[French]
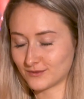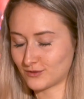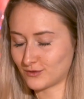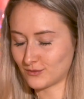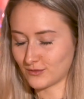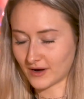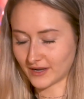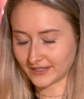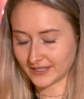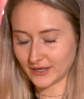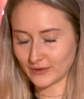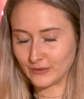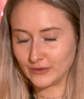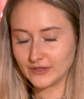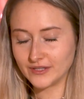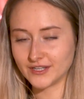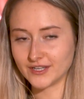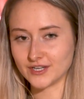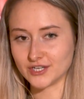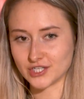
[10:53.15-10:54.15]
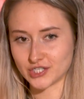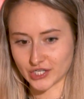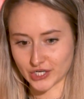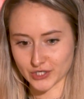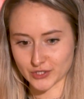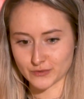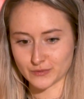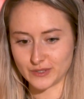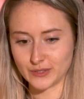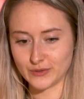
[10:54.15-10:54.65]
Tu en es une, j'en
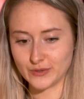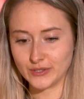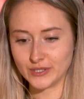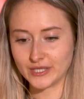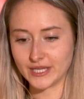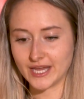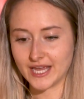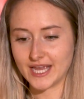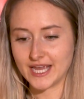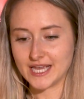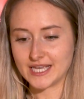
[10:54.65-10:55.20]
hmm. suis une.